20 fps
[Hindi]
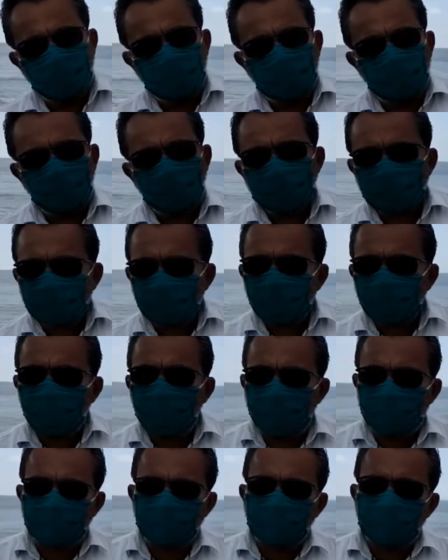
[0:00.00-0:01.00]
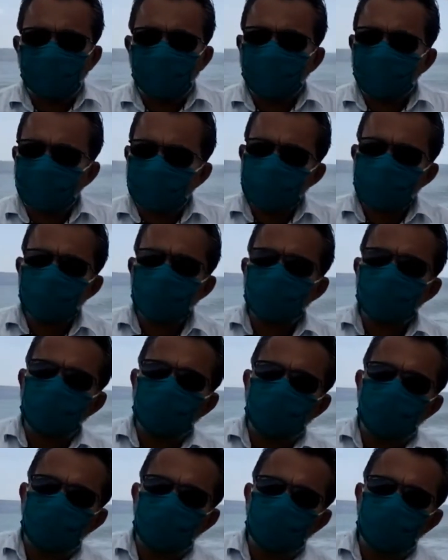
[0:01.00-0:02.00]
उसके बाद 21 जून
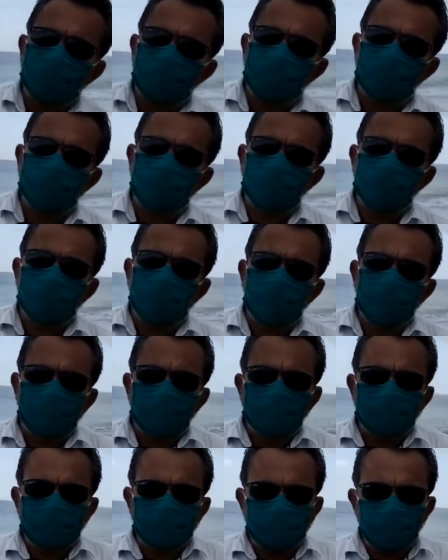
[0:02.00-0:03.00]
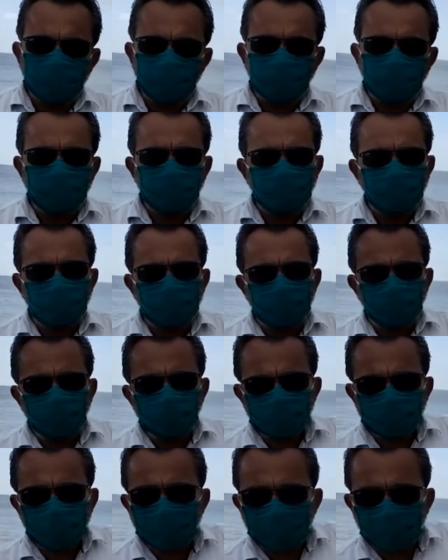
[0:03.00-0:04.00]
को जब
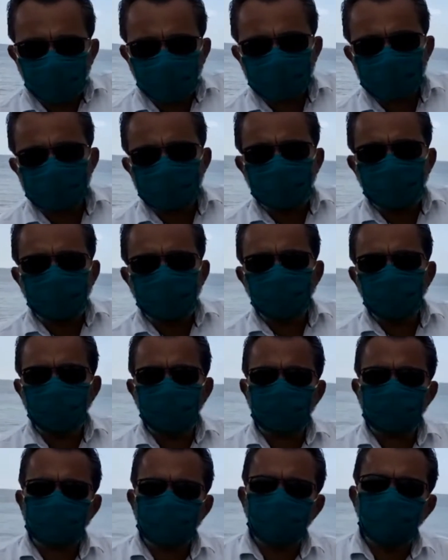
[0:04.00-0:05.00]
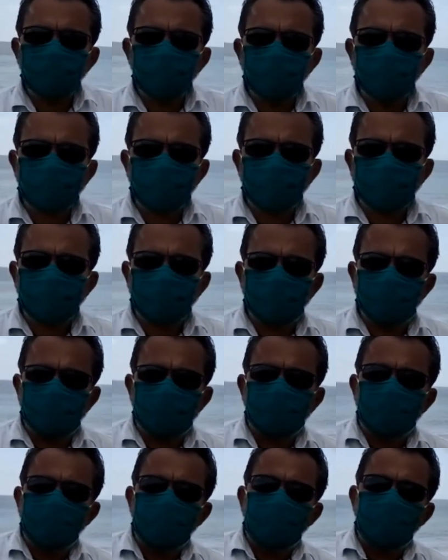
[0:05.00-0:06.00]
उसके पास जो समुद्र तट है
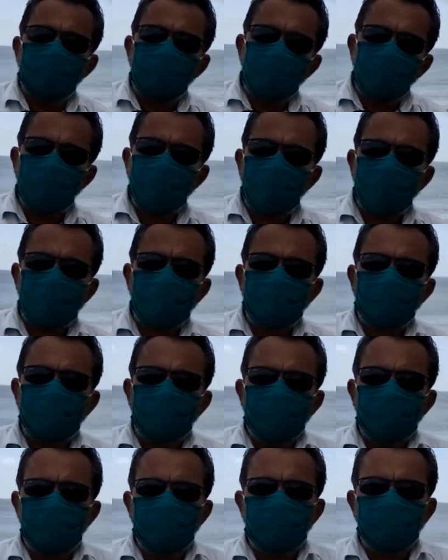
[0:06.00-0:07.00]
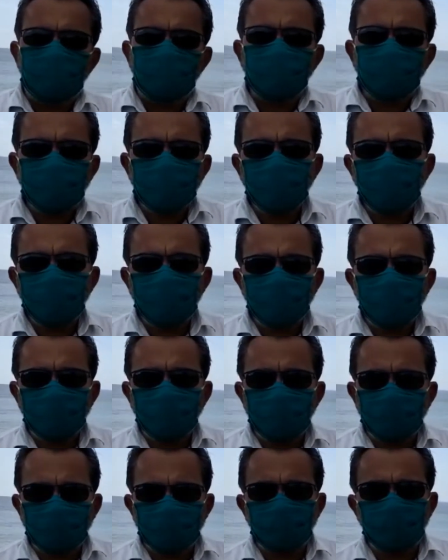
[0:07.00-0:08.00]
वहाँ निगरानी
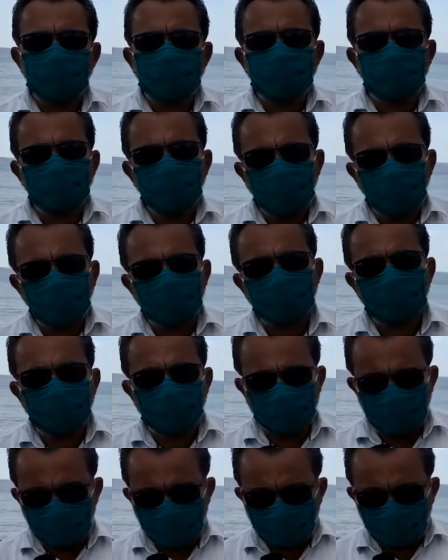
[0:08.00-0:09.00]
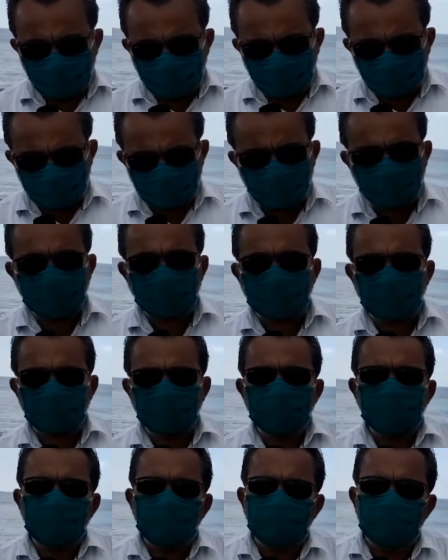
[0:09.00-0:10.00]
करने के बावजूद निगरानी करने के
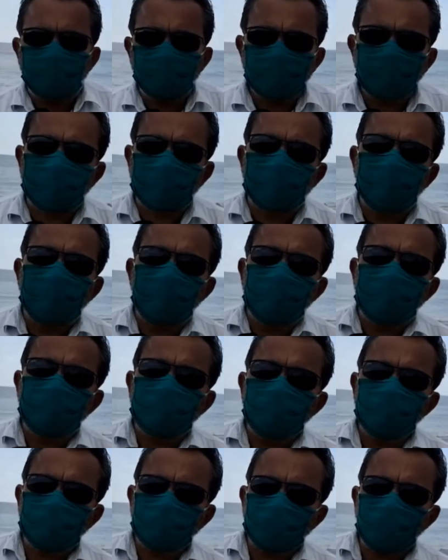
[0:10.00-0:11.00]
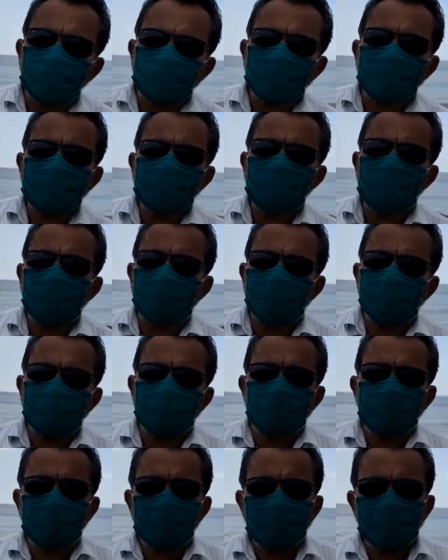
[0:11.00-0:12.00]
अंदर जो 34 पैकेट
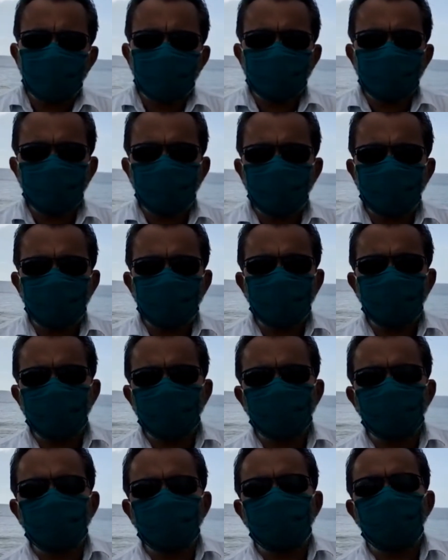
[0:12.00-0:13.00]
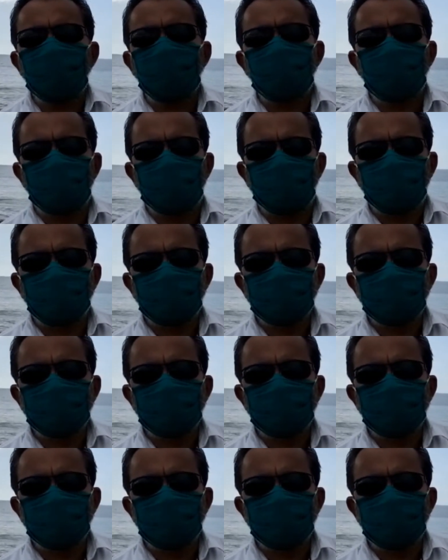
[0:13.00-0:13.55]
ये नशीले पदार्थों का मिला है